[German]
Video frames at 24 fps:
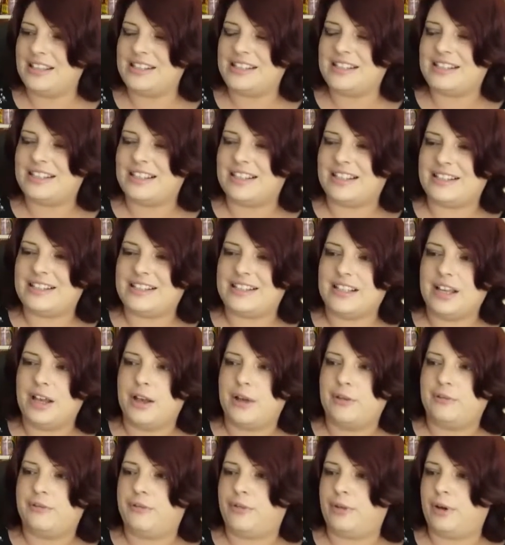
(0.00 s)
ist das
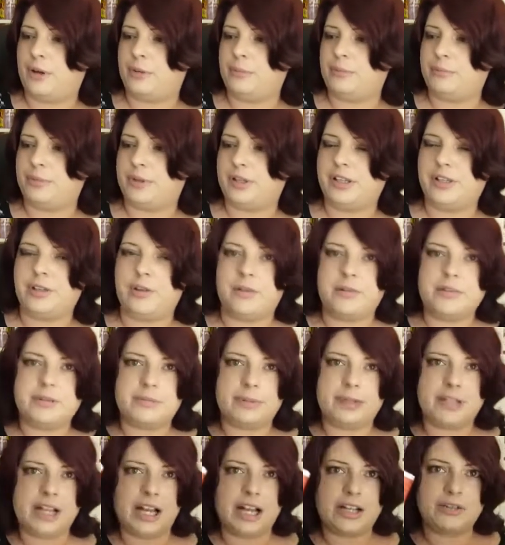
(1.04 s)
von Brillance
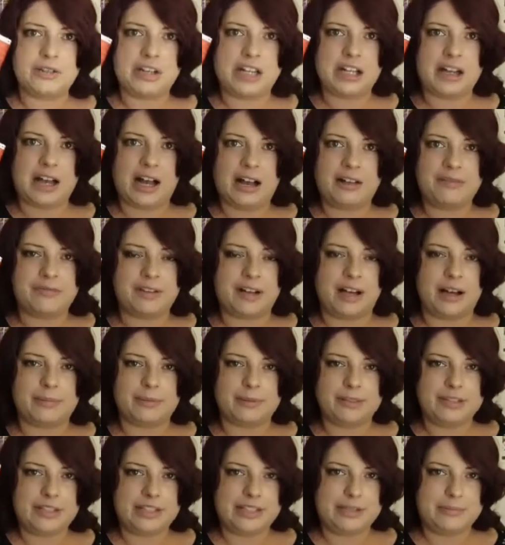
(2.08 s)
meine aktuelle Haarfarbe,
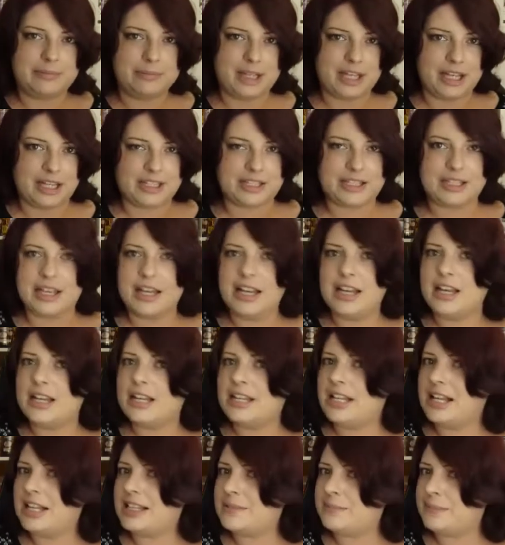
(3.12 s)
die ich mir jetzt
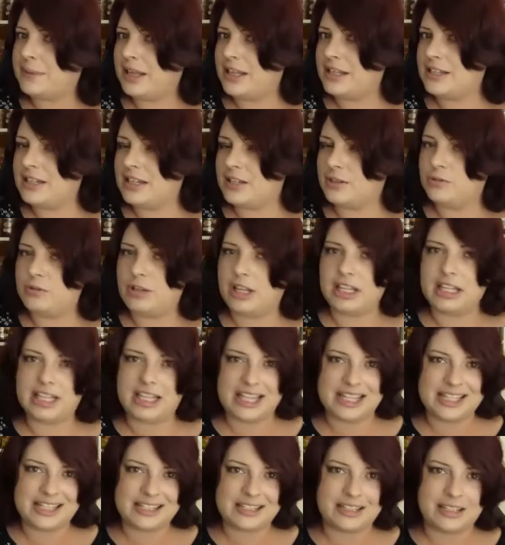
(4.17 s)
ganz brandaktuell
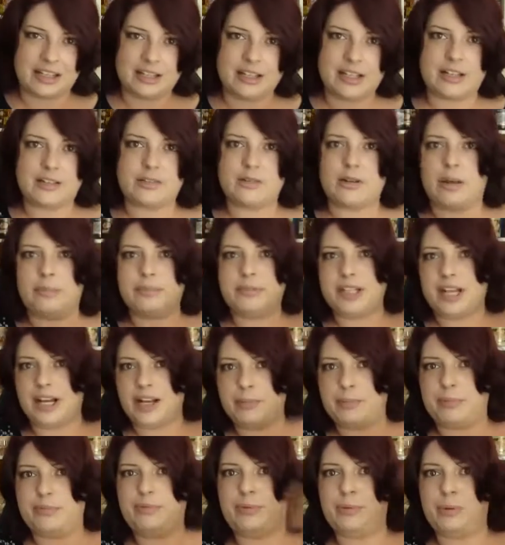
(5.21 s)
gestern, also am Tag,
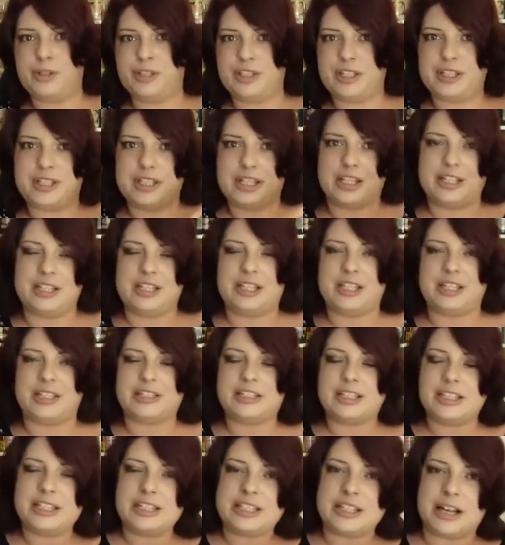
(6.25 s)
bevor ich das jetzt hier
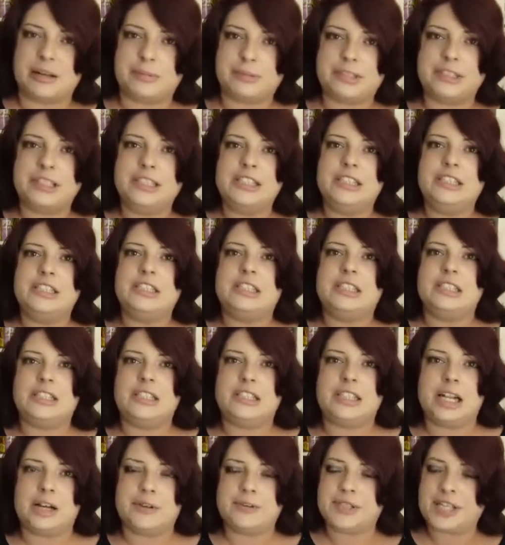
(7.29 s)
gedreht habe, äh,
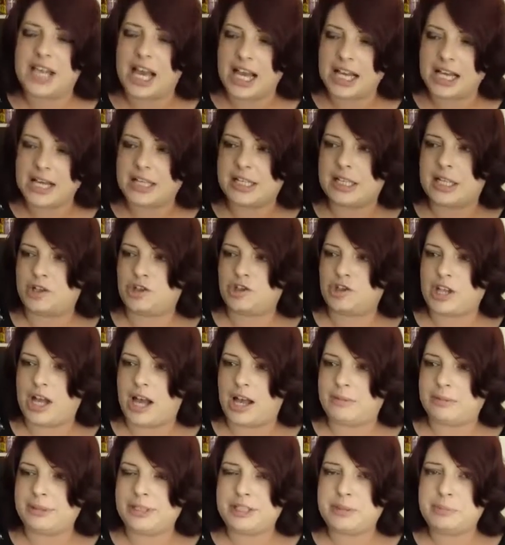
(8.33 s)
aufs Haar geklatscht
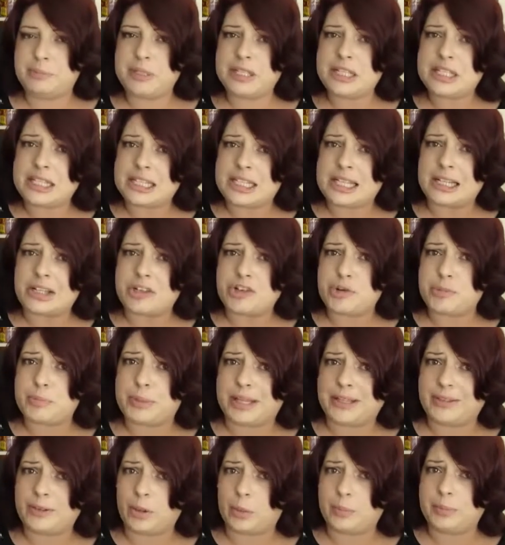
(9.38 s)
habe. Ich bin sehr
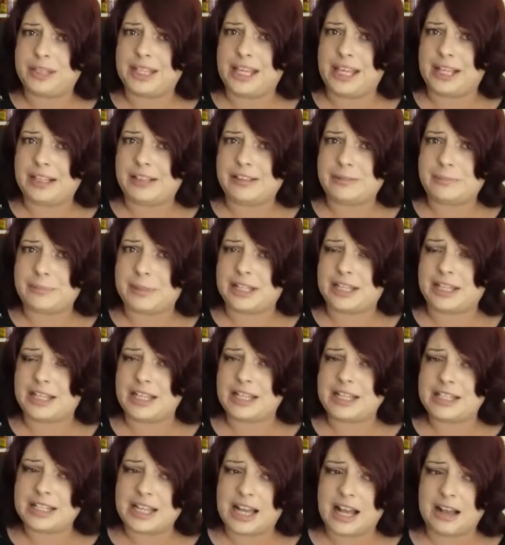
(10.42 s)
gespannt, ob die hält. Meine
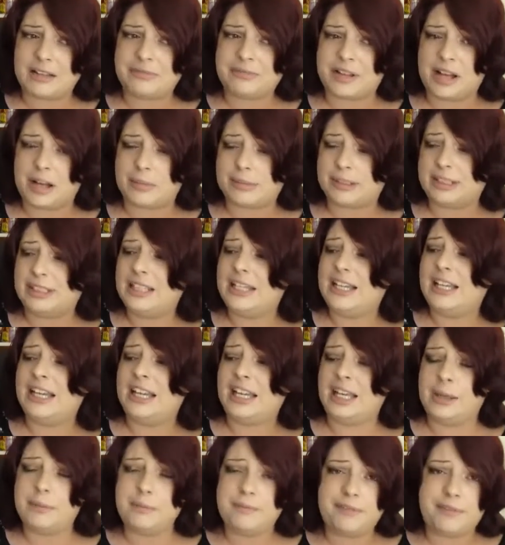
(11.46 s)
letzte Haarfarbe,
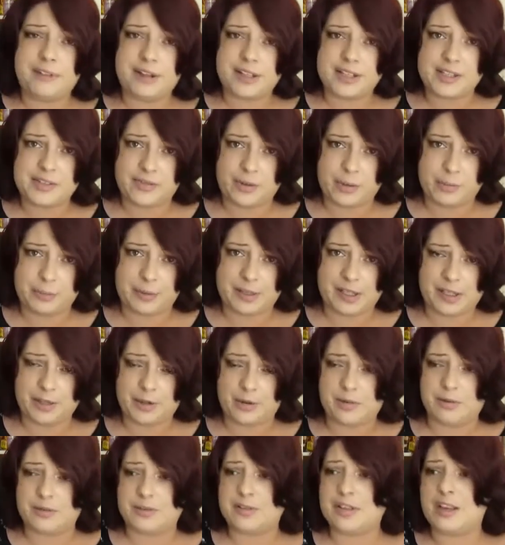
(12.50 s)
ebenfalls von
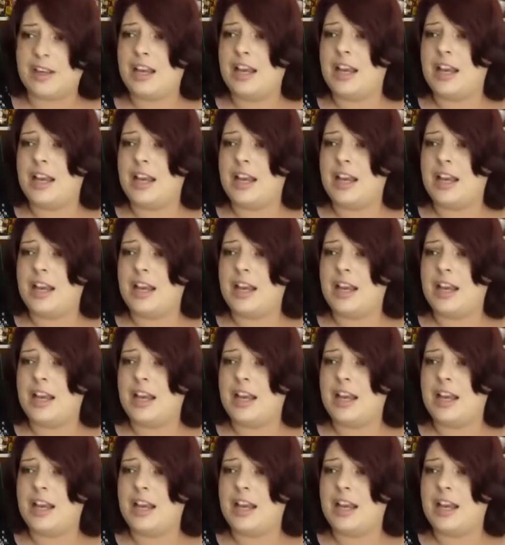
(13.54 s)
Brillance,